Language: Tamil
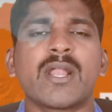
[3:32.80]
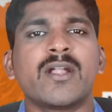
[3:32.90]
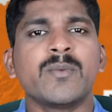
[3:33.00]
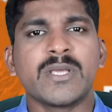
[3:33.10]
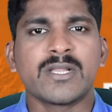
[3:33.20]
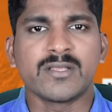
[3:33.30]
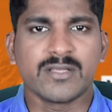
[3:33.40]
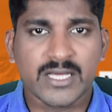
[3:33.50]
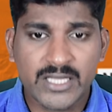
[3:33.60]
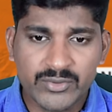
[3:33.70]
ஒரு நாடும்
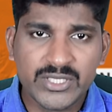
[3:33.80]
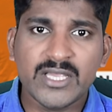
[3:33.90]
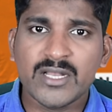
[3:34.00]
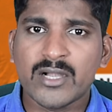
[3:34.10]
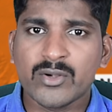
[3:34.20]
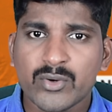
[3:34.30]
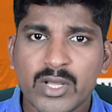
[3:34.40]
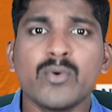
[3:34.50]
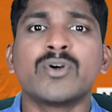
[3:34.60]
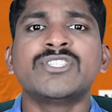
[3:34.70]
இருந்தது அதாவது ஈரான்
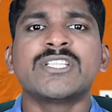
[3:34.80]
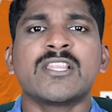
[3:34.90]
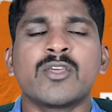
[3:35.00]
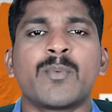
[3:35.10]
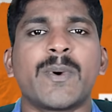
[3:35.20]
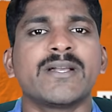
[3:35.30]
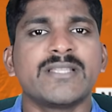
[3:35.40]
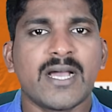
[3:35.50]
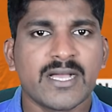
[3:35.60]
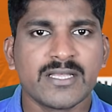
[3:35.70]
கூட ஒன்றிணைந்த ஒரு
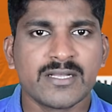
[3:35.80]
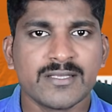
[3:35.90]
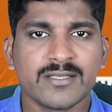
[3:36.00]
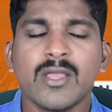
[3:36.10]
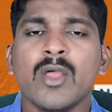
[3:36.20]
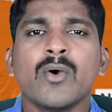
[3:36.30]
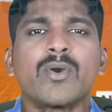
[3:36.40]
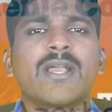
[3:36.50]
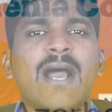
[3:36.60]
பகுதியாக இருந்தது ஒரு